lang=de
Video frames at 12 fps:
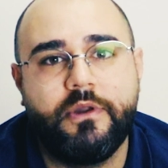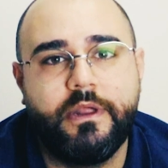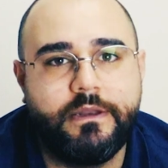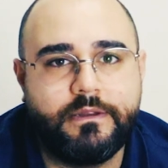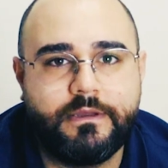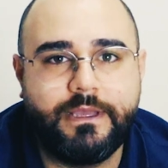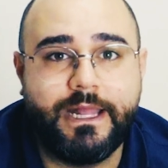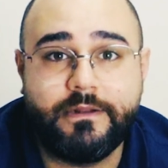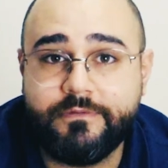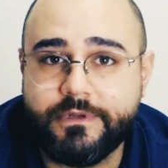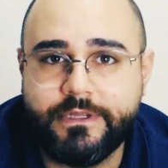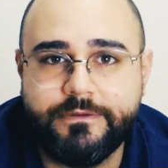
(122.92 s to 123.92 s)

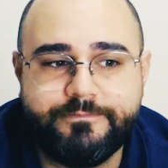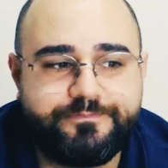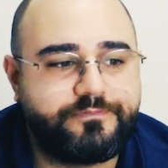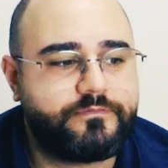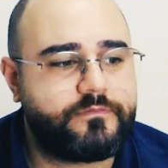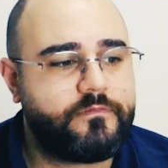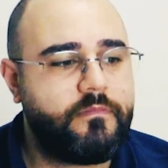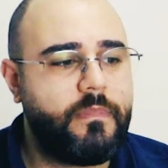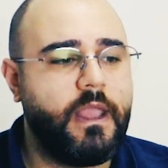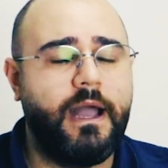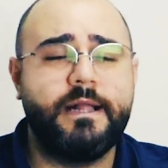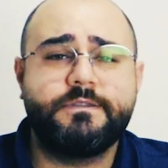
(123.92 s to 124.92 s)
Online-Geld ne? verdienen.
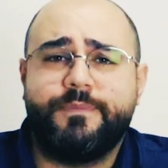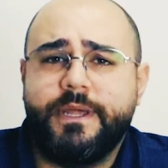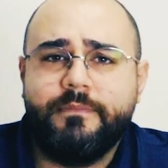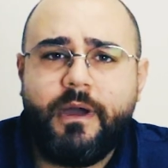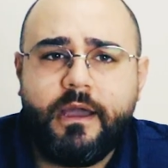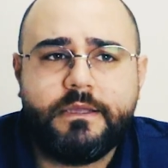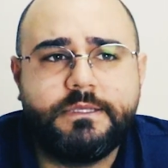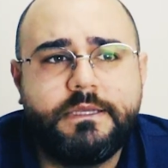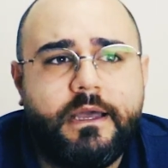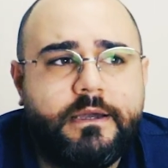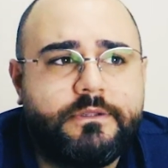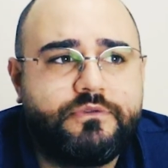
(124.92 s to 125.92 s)
Also bei den
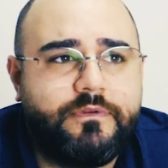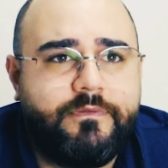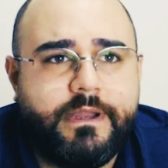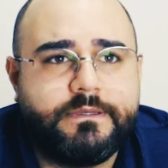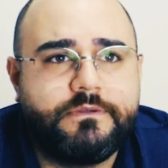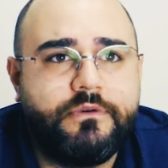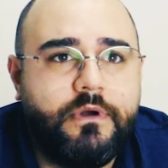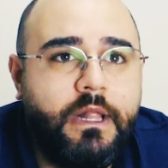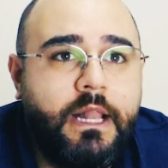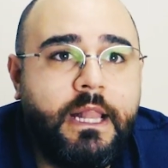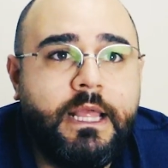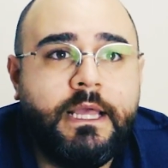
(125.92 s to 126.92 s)
Marketingagenturen war das so,
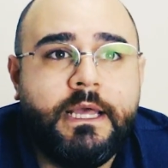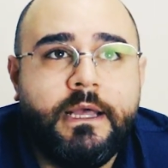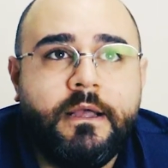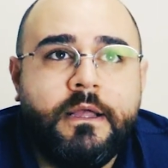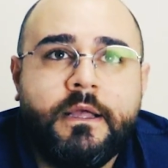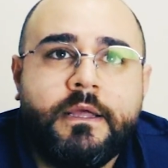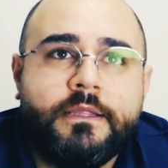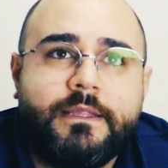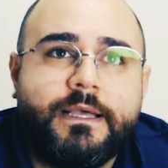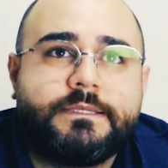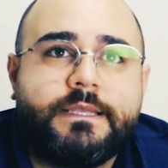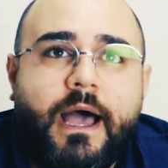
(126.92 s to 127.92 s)

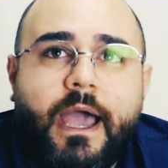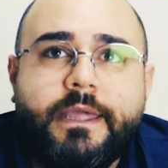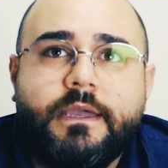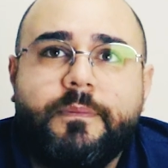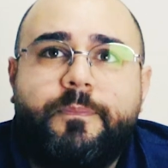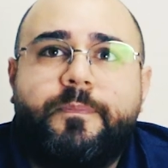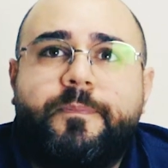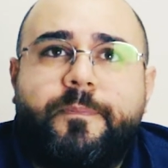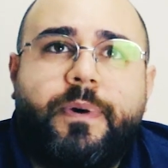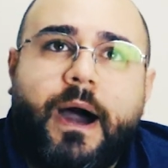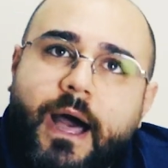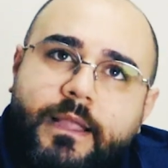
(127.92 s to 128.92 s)
dass einige
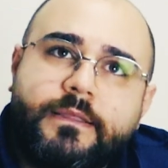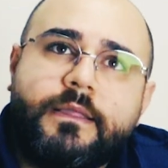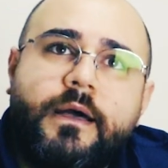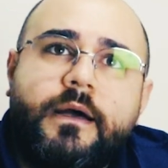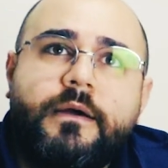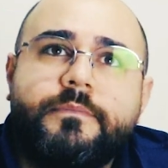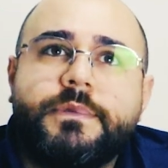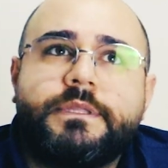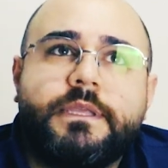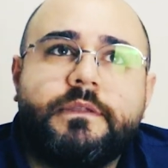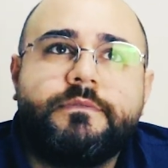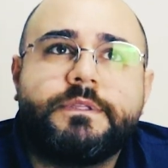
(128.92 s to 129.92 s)
Partner,
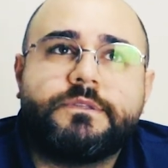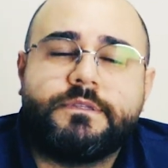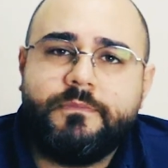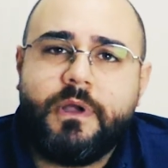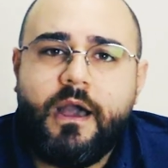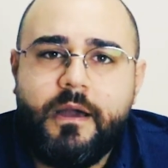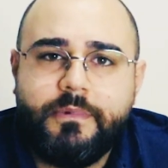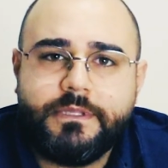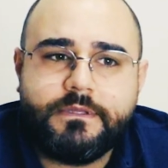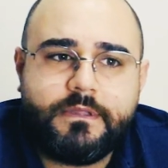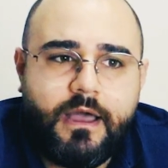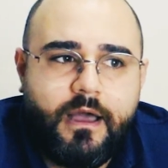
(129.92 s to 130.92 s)
mit denen wir
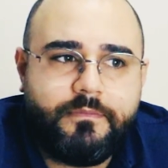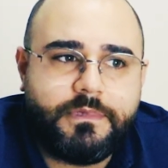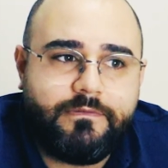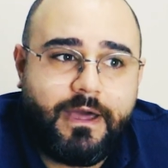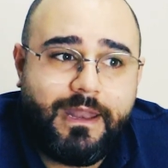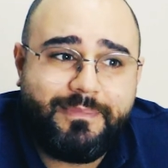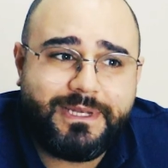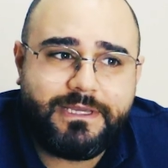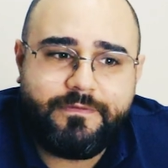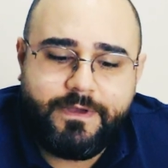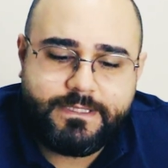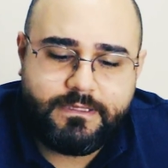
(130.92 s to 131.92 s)
zusammengearbeitet haben, die waren aber
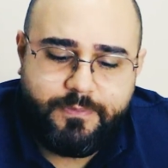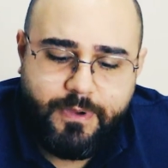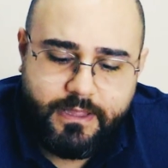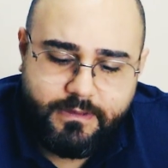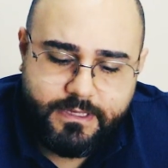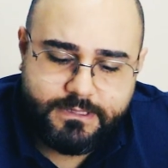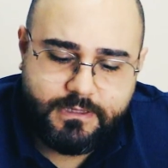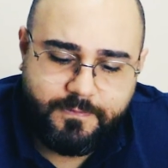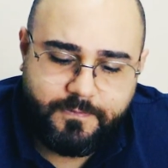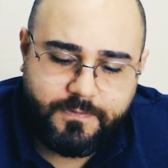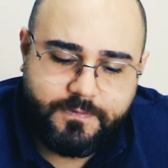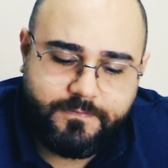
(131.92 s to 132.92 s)
nicht feste Partner. Es gibt
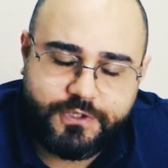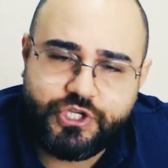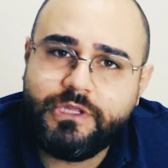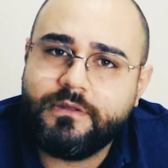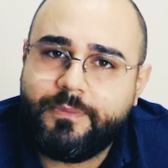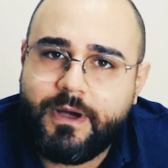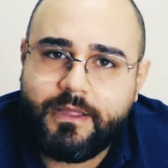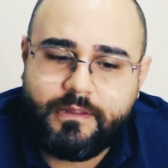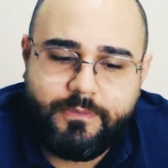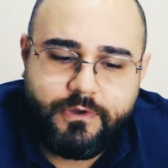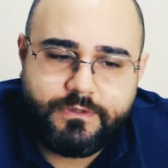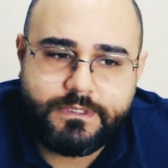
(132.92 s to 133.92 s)
verschiedene
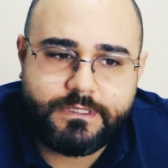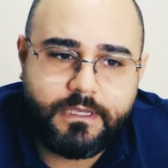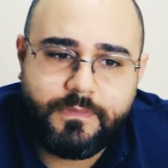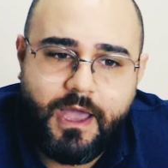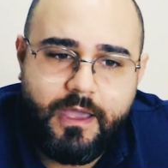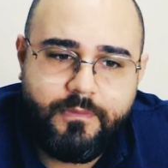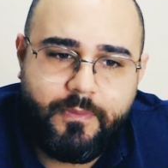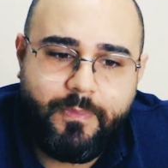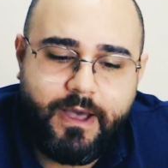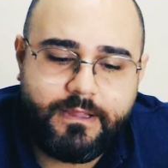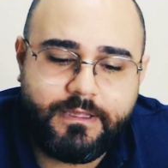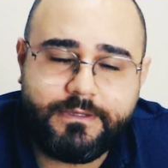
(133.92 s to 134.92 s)
Partner bei uns. Es gibt einmal
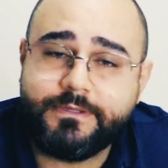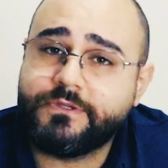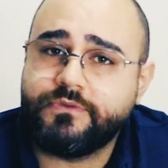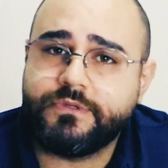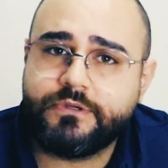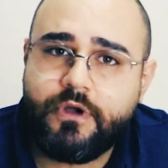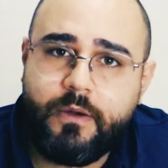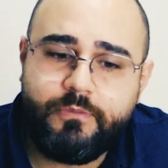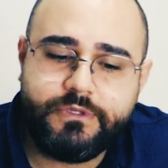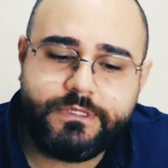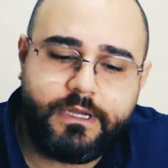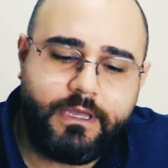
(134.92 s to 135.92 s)
Partner, die zu uns kommen
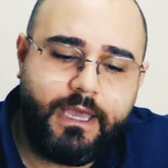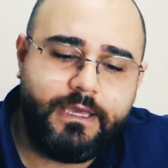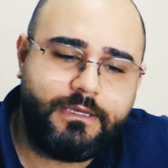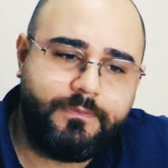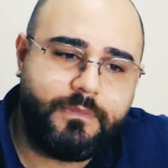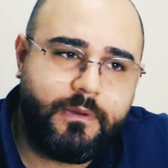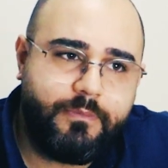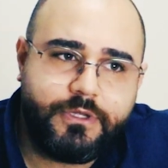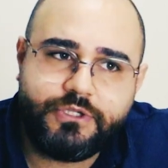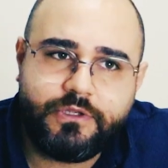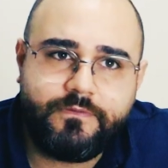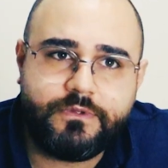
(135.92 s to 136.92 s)
und sagen, hey, ich habe da ein
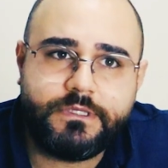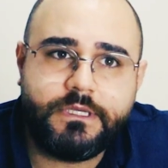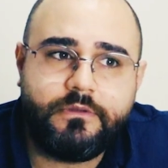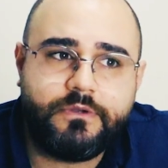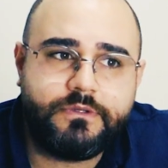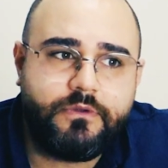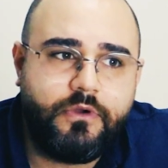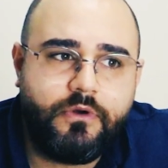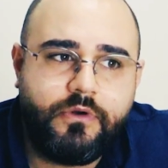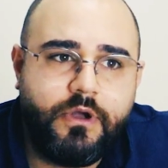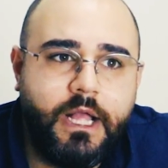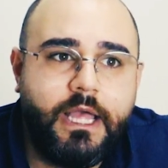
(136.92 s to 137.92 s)
Budget von 10.000
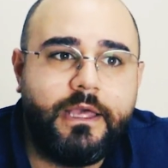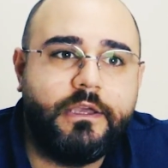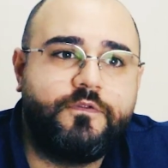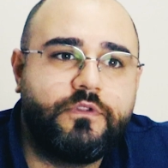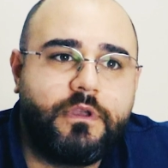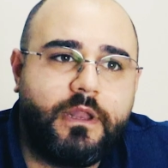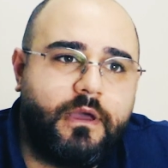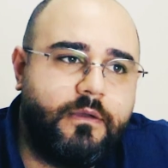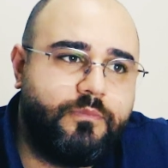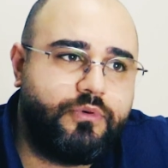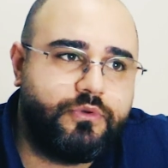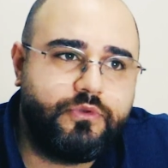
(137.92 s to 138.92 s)
Euro, ich würde gerne
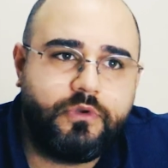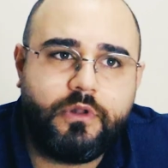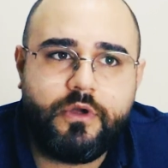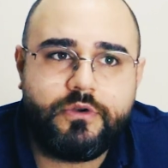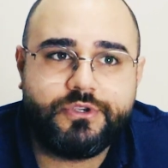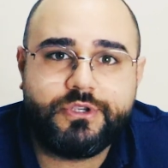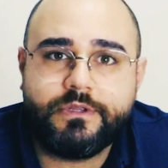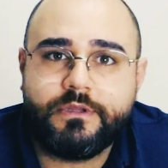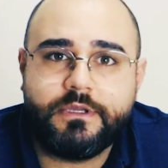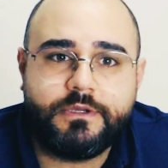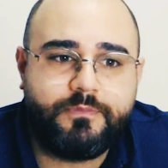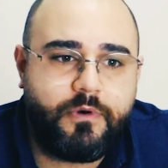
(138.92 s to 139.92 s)
ein Produkt
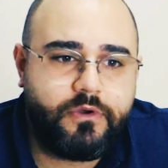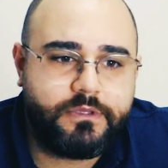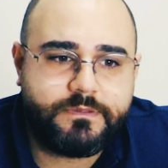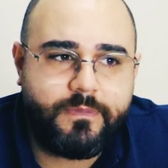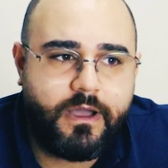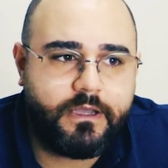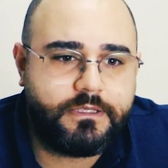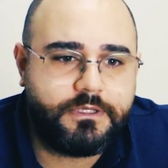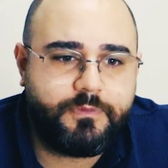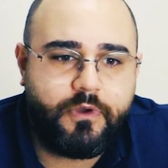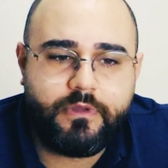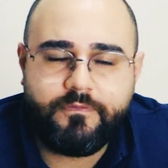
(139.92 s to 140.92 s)
launchen, ich brauche das Marketing,
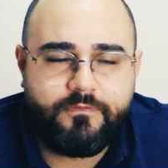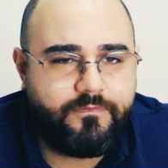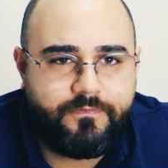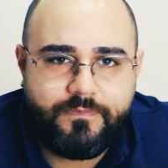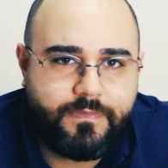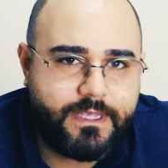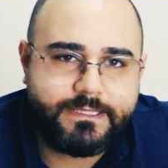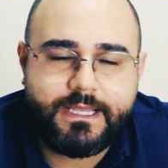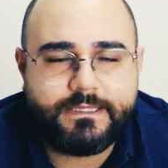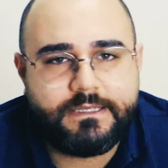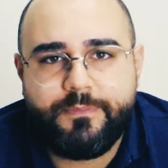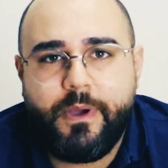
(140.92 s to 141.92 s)
ich brauche das
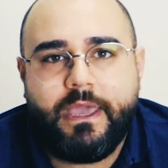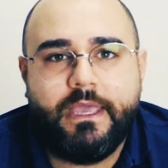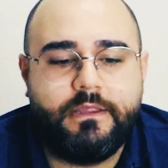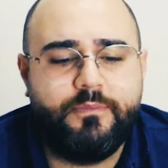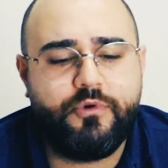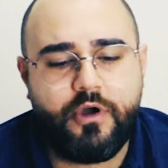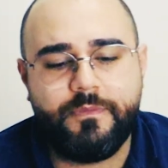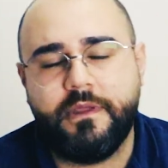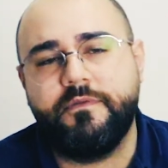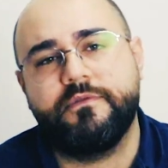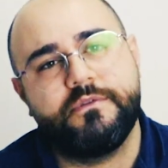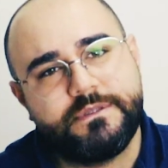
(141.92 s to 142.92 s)
ganze Paket. Die bekommen
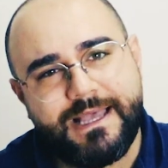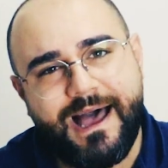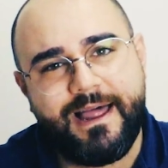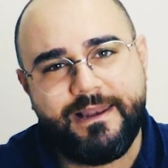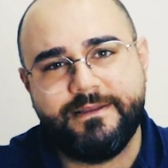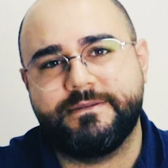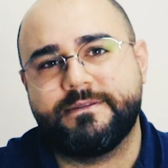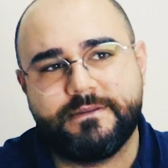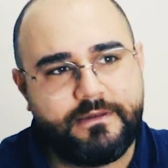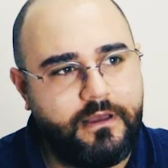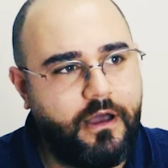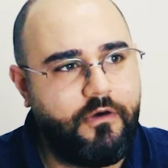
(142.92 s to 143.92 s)
dann von uns alles
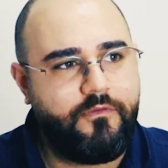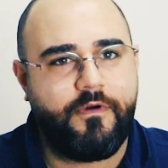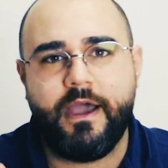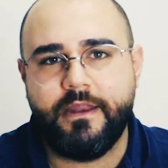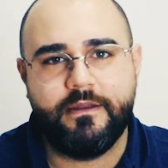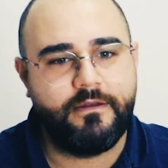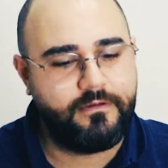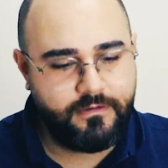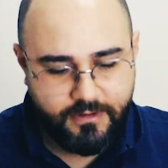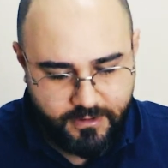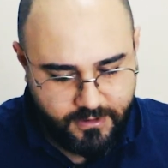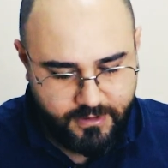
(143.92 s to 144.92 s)
auf
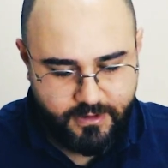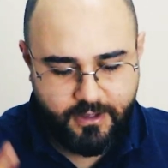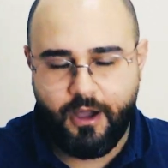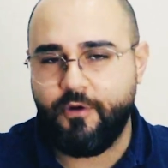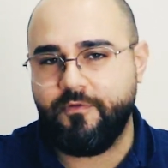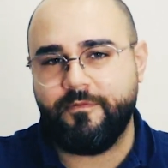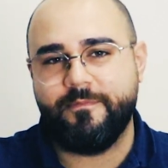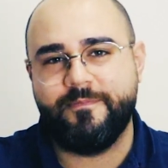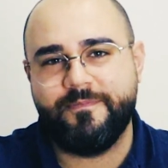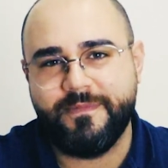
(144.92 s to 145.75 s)
einen Haufen.